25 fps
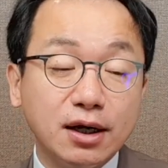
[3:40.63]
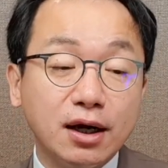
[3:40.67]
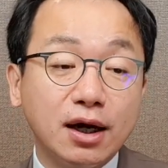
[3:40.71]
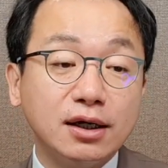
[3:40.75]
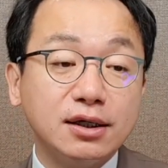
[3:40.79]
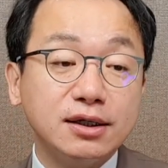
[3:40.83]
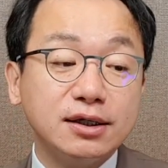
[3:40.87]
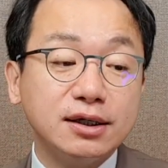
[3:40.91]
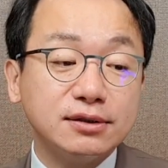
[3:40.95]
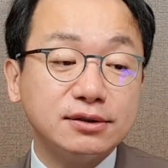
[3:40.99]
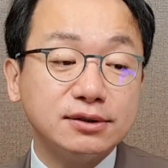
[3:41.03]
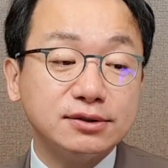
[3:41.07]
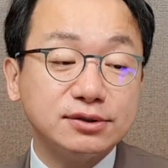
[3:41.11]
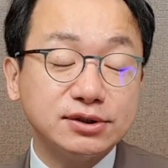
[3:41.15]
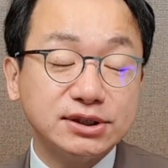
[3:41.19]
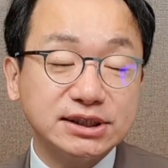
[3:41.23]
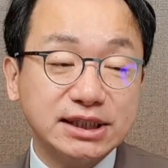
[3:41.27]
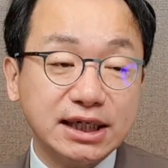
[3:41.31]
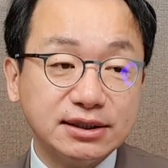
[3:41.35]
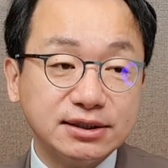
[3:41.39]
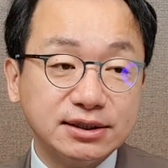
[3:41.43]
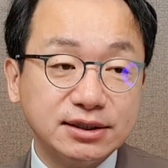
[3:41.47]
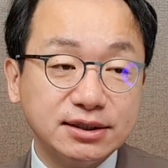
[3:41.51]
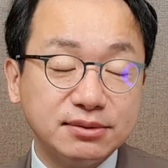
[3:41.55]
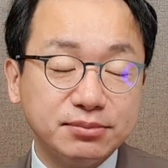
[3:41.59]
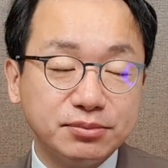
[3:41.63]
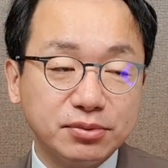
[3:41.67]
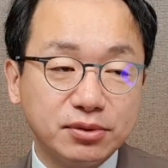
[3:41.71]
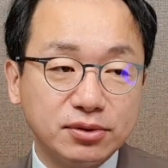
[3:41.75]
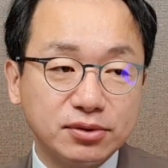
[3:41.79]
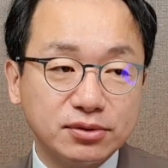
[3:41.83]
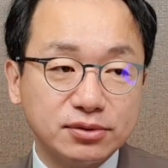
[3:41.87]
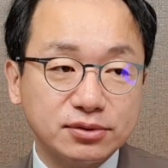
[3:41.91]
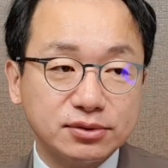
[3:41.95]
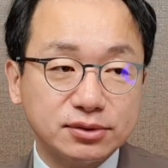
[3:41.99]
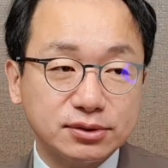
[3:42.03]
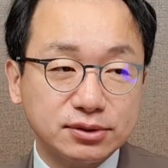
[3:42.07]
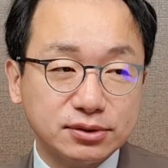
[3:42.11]
아니 사실
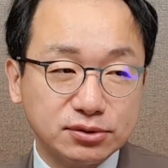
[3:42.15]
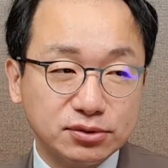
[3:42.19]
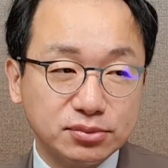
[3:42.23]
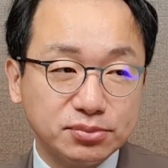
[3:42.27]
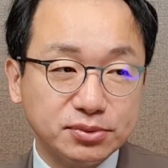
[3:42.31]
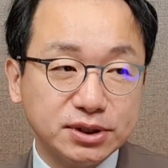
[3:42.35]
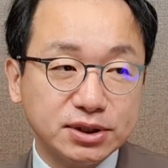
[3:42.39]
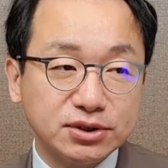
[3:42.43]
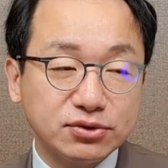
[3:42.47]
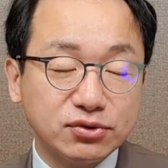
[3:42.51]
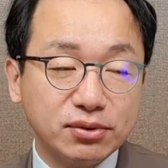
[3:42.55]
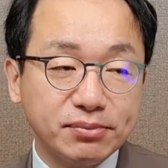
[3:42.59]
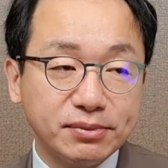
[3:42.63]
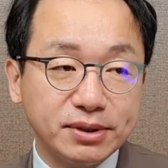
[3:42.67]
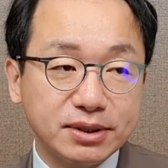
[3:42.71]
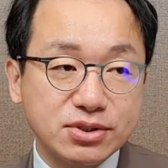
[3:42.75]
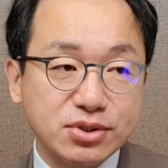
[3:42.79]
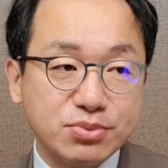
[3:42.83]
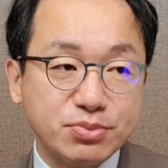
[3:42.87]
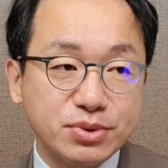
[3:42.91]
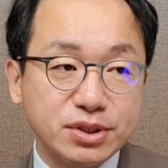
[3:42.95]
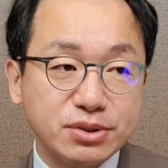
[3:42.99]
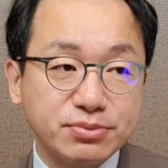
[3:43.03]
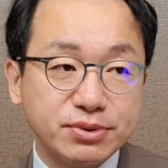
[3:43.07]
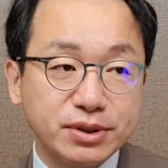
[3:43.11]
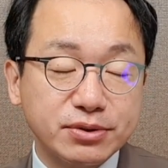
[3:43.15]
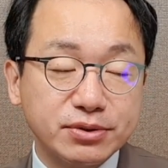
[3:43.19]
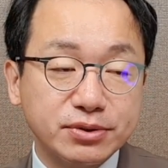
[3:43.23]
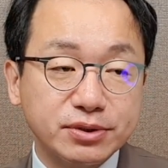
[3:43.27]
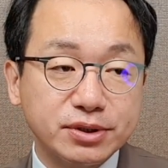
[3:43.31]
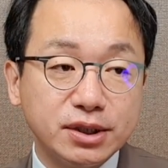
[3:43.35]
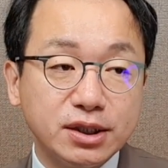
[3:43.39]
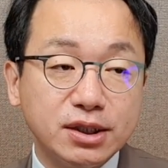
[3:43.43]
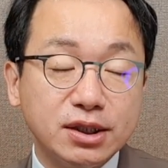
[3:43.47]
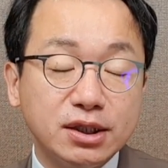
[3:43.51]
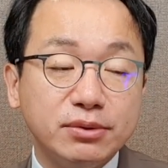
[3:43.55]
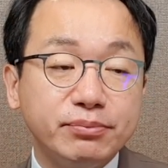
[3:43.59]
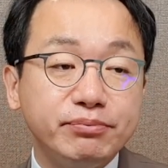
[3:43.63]
뭐 좀 죄송한 말씀이지만은
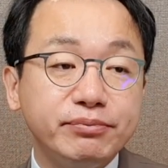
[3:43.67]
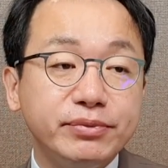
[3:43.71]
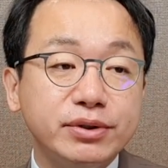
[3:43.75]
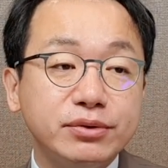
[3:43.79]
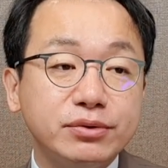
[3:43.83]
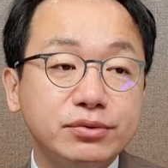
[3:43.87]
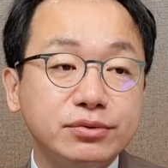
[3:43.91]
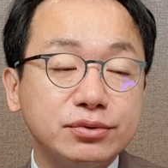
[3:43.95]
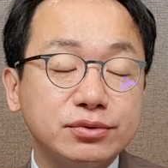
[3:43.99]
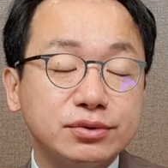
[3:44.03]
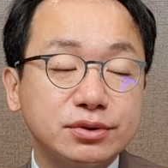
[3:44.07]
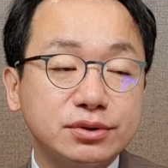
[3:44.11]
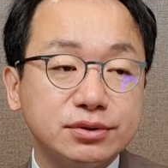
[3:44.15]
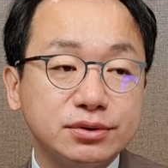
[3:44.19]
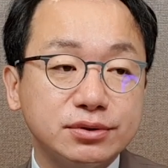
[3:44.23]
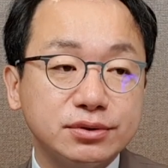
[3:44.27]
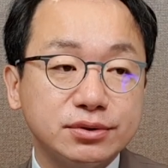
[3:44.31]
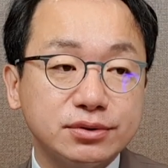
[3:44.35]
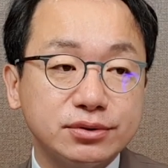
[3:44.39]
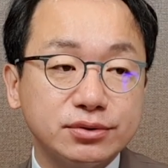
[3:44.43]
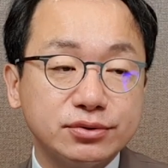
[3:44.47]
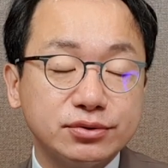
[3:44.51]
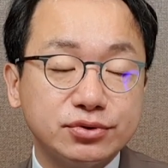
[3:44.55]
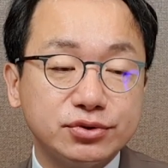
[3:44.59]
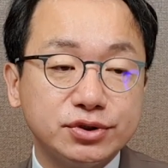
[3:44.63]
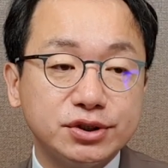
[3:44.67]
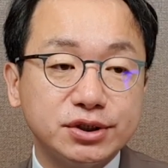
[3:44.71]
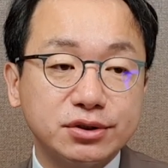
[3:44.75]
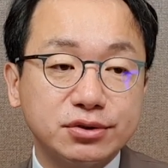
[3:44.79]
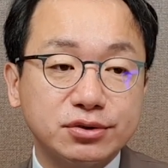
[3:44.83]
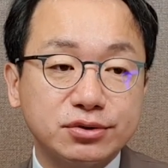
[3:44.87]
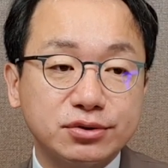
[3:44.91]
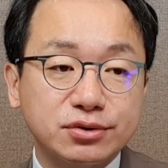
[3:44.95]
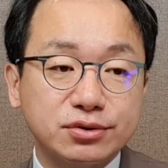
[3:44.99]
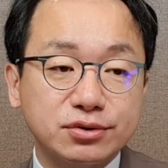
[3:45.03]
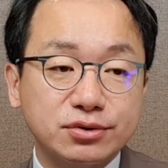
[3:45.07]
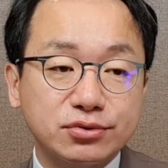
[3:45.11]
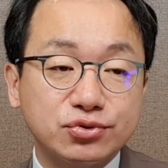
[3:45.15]
미국 그
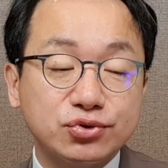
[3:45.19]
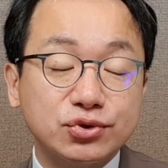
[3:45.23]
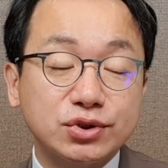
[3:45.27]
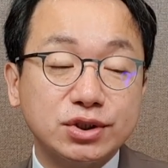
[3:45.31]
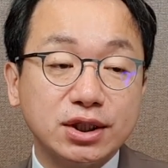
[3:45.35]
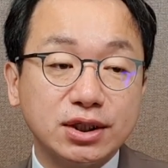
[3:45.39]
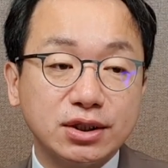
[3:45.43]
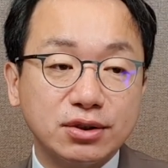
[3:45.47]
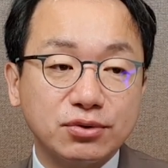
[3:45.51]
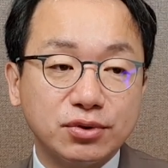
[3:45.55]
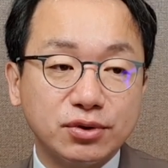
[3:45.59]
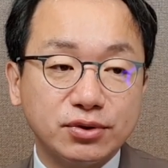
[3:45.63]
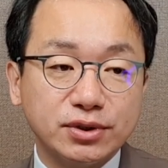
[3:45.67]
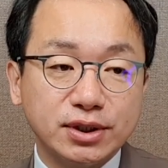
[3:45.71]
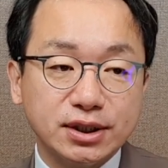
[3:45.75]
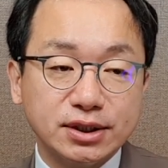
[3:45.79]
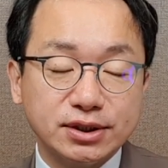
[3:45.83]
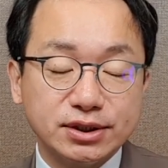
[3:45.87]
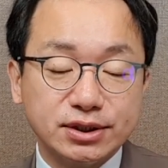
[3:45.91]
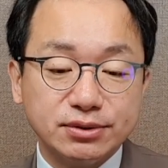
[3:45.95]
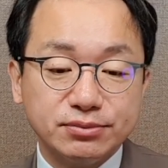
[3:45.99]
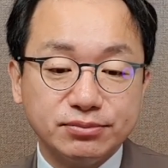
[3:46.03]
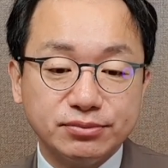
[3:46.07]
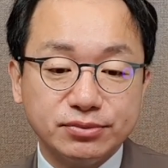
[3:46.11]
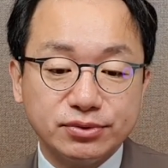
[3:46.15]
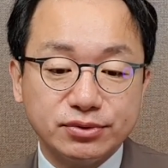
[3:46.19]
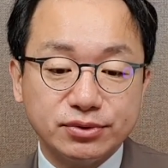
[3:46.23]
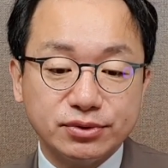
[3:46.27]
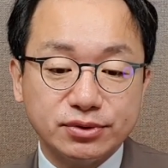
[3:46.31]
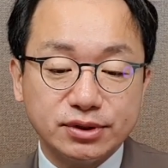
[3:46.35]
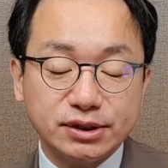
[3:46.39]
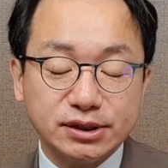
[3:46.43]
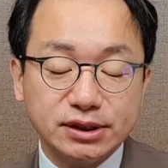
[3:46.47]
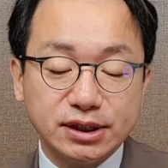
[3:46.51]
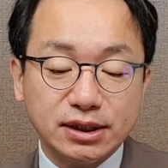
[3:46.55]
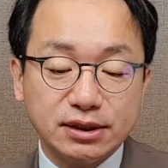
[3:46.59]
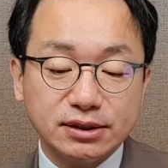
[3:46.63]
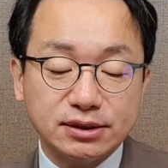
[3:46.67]
주식 투자 권하시는
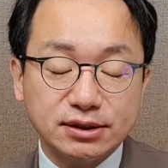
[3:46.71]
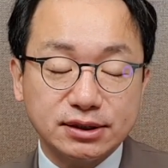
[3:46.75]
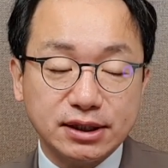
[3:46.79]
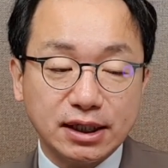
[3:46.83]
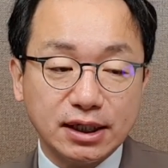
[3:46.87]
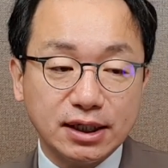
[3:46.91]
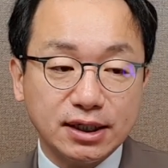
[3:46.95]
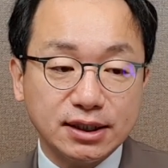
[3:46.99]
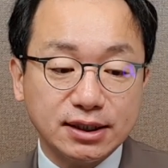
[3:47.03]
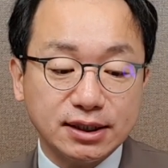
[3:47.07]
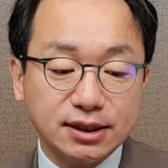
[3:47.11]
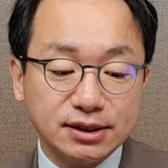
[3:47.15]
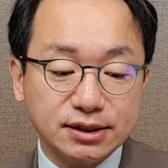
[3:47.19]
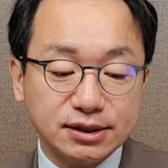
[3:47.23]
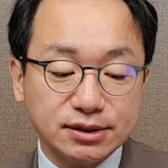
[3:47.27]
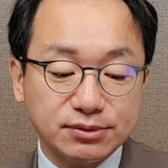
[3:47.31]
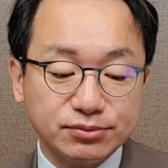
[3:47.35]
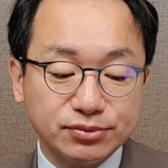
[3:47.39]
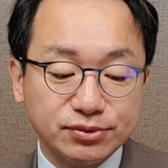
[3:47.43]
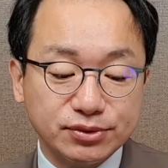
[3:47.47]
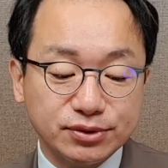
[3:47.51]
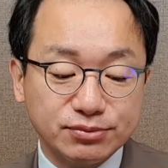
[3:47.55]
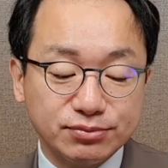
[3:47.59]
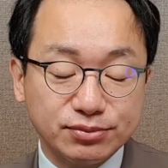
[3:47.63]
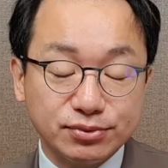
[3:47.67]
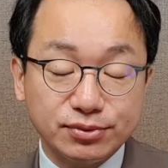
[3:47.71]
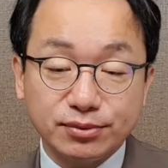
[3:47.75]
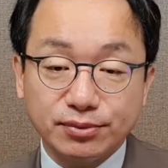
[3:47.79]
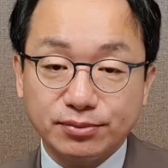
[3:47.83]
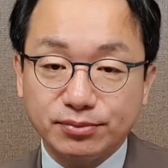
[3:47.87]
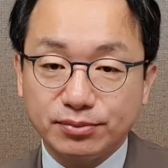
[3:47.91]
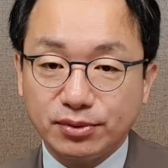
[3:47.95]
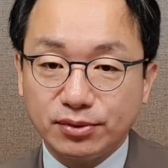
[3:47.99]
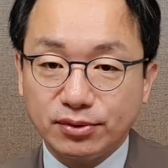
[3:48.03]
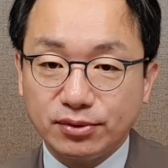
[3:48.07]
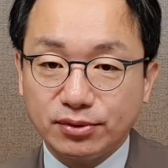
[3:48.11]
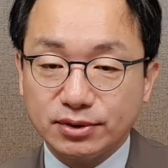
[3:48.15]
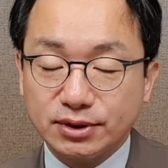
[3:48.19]
분이나 제안하시는 분들 뭐,
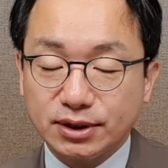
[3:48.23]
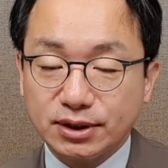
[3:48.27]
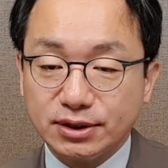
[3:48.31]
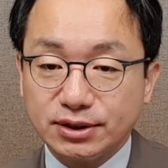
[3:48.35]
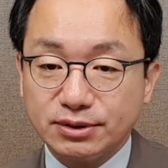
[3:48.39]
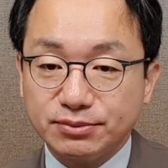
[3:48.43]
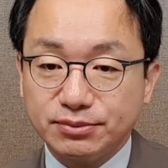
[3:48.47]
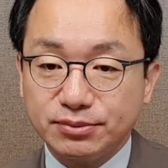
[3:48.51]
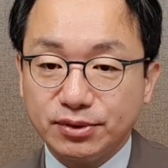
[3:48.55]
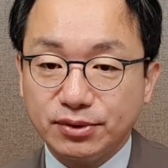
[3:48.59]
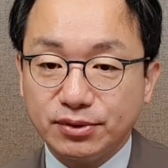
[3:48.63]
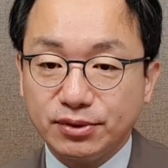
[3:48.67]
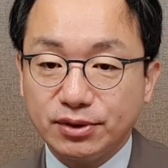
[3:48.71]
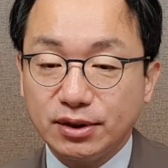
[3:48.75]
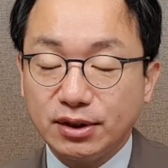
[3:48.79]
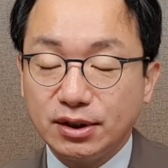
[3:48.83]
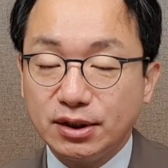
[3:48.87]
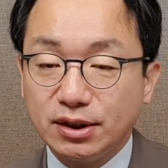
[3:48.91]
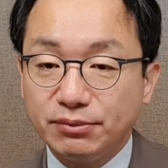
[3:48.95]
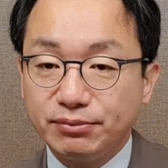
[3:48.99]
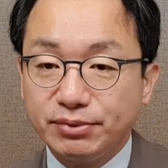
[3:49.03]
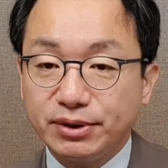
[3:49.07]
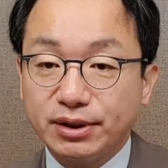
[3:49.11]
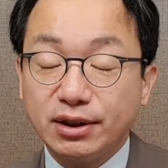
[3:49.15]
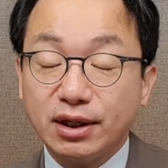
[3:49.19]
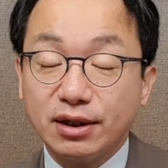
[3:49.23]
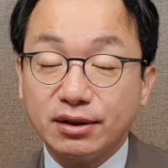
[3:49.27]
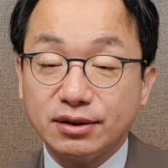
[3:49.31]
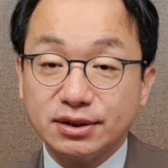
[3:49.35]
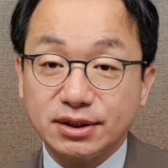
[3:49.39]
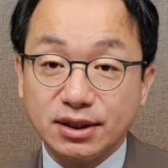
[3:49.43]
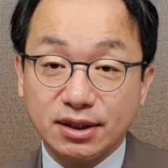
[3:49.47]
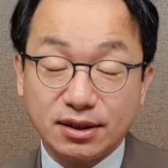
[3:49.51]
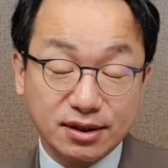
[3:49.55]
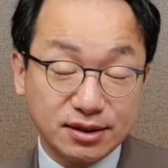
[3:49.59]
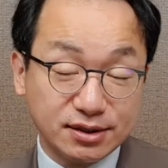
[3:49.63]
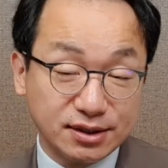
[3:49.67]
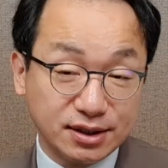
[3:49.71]
뭐 사실 뭐
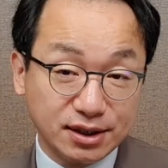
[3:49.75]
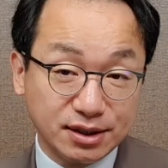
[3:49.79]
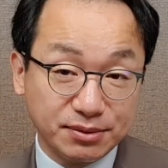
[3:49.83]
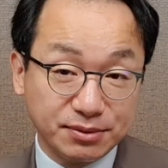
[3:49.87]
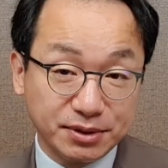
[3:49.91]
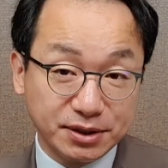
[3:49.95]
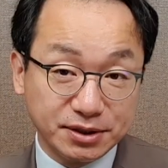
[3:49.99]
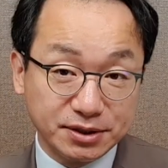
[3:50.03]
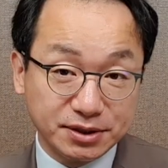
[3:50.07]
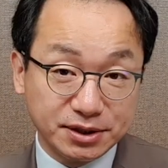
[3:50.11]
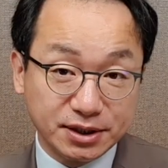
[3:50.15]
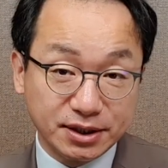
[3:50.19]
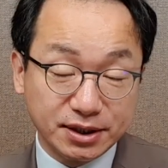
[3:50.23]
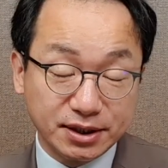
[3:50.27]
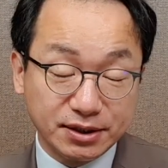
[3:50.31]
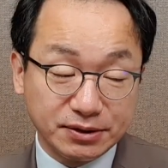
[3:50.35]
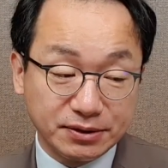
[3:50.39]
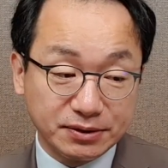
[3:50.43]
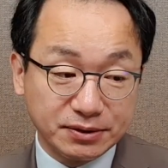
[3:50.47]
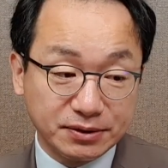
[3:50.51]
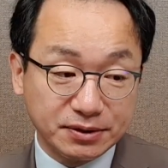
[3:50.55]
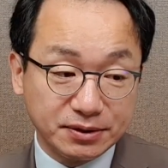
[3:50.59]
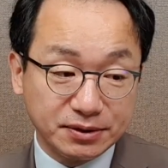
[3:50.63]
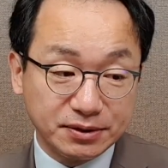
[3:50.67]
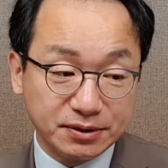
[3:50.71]
빅테크사라는 얘기만 했잖아요.